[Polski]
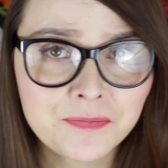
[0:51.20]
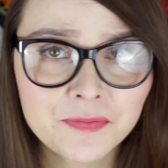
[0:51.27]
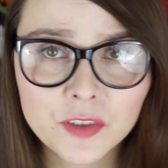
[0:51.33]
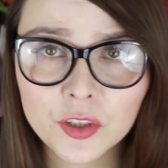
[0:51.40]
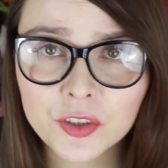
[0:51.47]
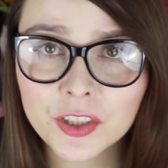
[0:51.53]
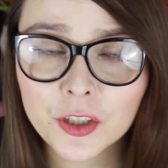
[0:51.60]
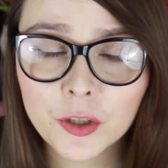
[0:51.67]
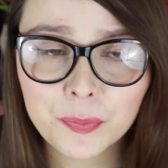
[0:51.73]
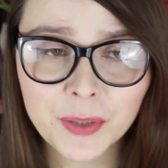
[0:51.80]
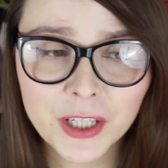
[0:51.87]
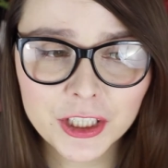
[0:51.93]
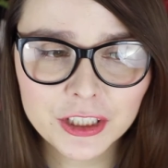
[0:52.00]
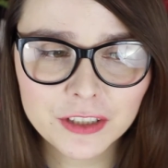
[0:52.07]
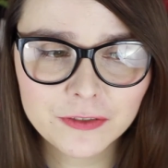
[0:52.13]
to jest jego
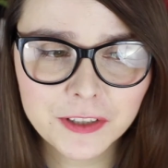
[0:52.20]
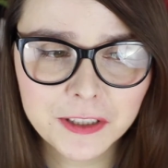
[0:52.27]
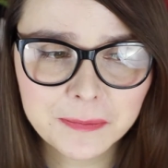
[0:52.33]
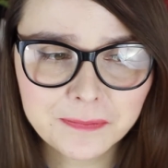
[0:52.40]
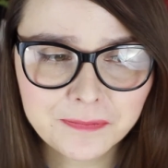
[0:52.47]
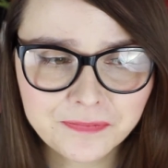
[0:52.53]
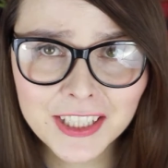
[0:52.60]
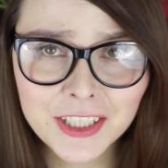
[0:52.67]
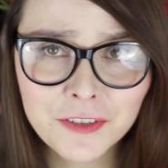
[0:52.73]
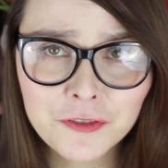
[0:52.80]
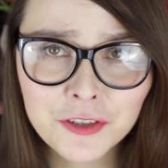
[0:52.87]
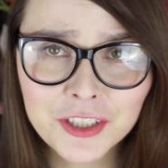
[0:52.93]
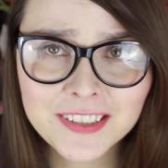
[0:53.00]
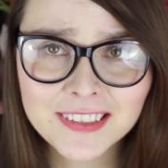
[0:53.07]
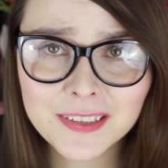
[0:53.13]
pierwszy film i
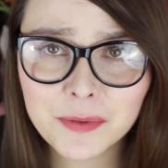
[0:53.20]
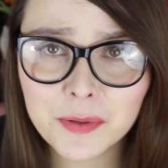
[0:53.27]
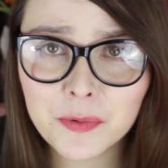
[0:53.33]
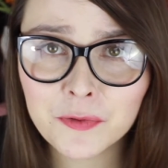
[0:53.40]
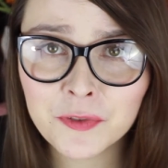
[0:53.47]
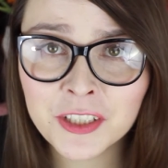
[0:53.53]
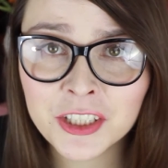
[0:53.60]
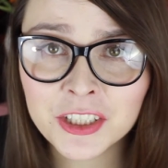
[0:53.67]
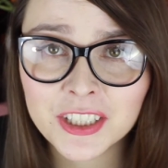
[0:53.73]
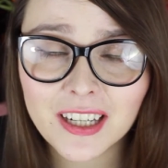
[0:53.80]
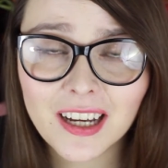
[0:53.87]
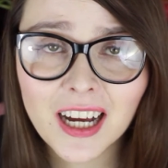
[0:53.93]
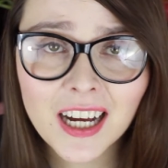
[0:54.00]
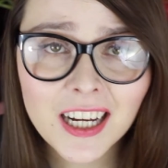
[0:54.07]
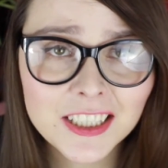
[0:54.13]
wszyscy mi mówili,
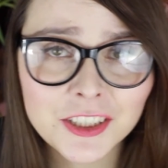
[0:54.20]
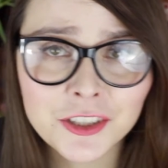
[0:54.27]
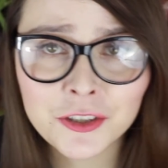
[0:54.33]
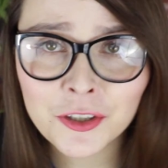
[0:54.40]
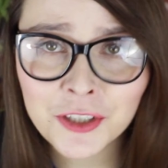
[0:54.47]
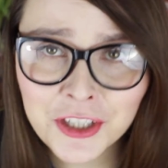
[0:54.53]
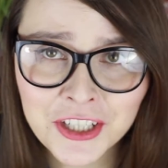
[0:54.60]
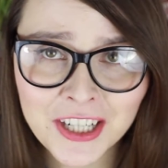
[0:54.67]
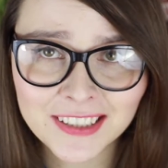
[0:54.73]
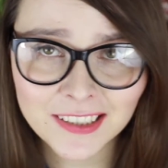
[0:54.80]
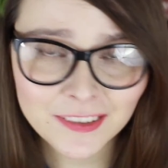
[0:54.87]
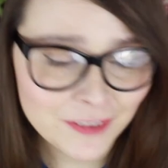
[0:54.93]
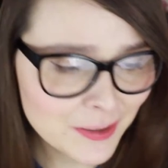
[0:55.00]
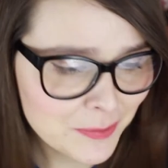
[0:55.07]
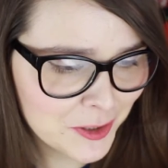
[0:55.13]
że a, idź koniecznie na
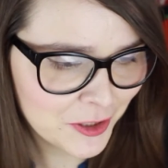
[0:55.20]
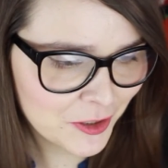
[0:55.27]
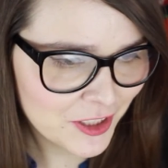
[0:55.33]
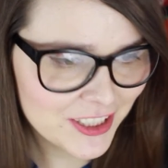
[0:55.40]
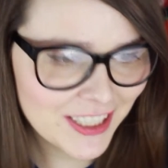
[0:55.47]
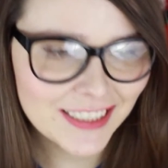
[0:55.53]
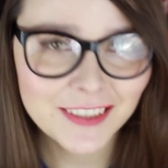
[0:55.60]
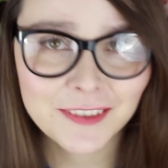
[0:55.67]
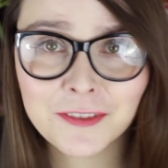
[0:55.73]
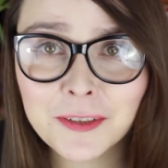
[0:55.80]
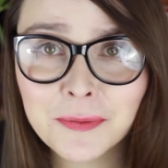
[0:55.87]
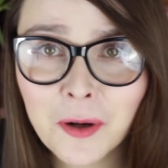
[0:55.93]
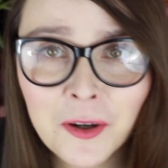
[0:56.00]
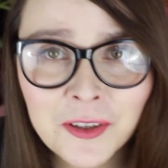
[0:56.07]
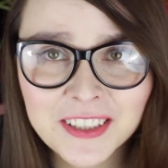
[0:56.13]
ten film, idź koniecznie na ten
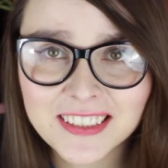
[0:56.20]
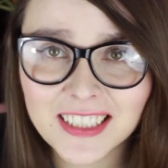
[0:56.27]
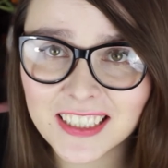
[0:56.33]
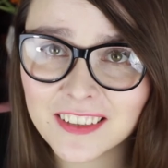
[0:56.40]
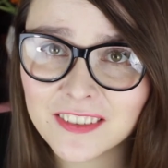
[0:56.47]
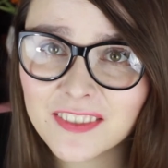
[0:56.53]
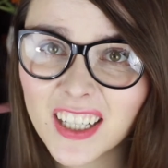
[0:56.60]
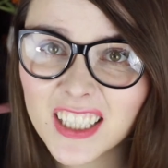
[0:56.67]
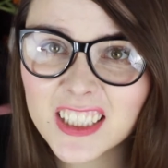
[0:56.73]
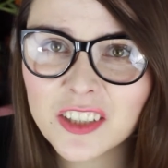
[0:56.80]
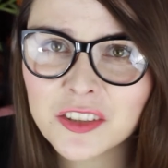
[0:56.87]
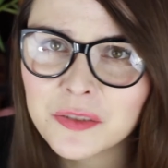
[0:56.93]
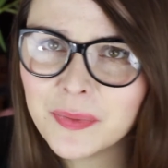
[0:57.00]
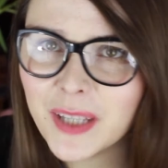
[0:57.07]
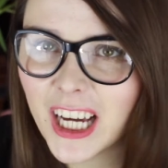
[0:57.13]
film, on jest taki
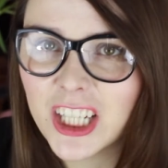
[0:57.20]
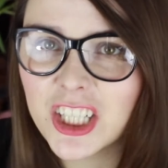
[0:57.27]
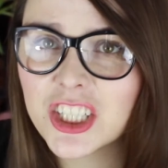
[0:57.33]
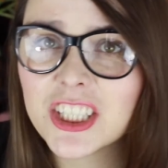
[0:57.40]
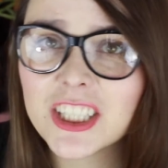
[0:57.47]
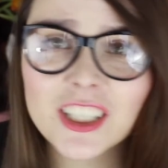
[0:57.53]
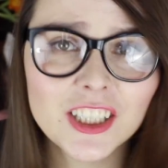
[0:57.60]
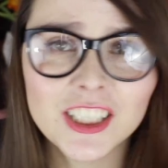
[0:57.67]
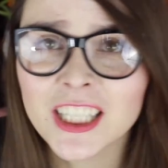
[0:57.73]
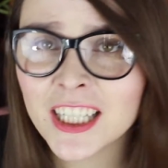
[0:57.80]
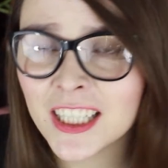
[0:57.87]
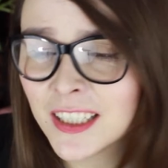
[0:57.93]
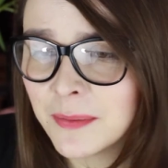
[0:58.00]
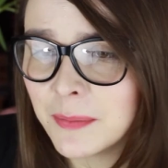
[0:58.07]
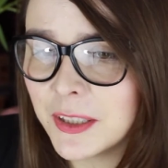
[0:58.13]
fajny, on miażdży,
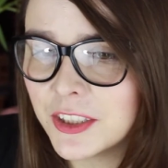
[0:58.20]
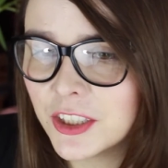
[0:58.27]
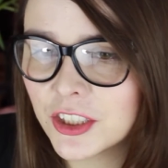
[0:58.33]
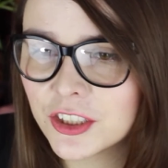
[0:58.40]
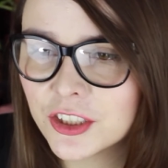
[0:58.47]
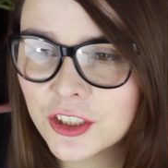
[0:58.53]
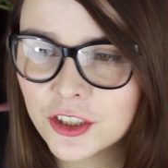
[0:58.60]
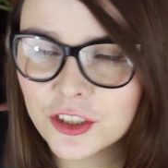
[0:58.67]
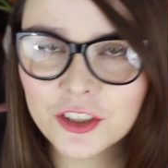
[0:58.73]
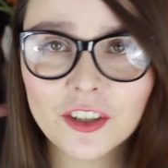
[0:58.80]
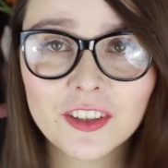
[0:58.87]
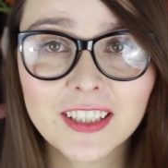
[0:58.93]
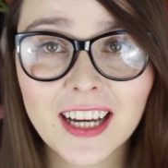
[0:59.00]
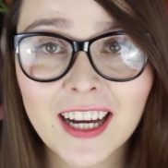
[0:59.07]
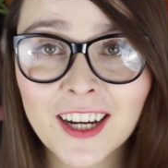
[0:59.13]
będziesz
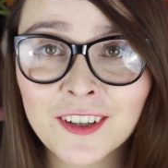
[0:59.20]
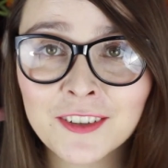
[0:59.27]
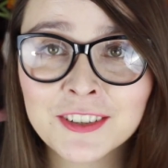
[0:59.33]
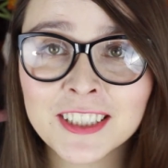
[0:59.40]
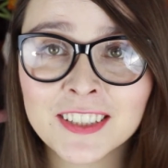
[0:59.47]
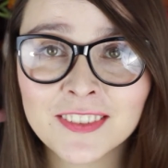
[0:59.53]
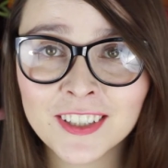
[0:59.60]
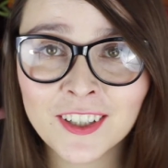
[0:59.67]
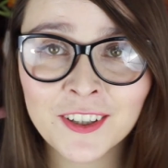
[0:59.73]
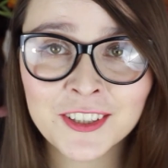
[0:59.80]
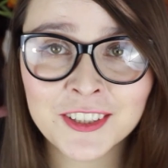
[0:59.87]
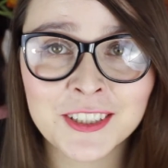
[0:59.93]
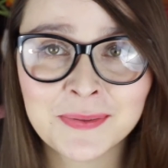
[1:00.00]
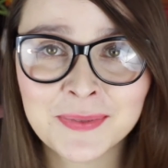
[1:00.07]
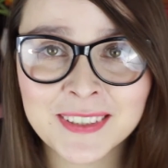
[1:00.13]
zniszczona, on cię
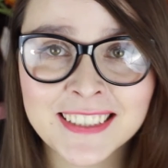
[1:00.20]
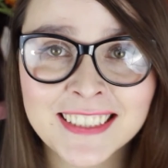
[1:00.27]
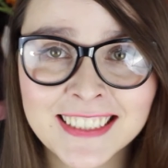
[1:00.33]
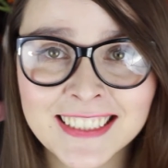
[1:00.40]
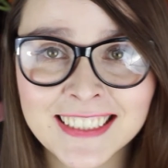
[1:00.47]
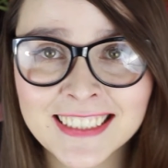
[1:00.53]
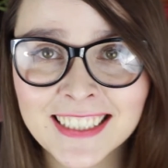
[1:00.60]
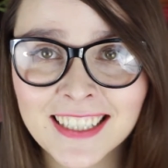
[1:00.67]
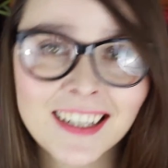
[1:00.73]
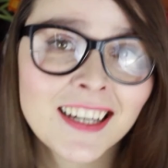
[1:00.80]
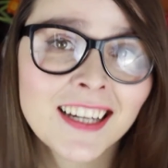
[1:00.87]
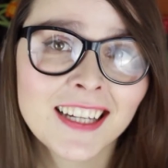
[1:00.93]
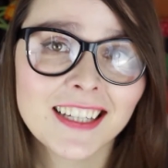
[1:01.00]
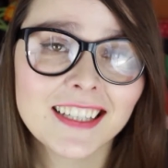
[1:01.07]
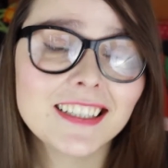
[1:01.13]
wykończy psychicznie.
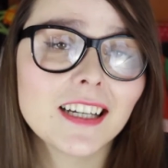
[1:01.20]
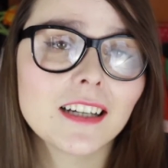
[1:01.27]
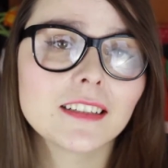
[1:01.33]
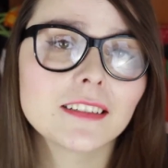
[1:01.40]
Ja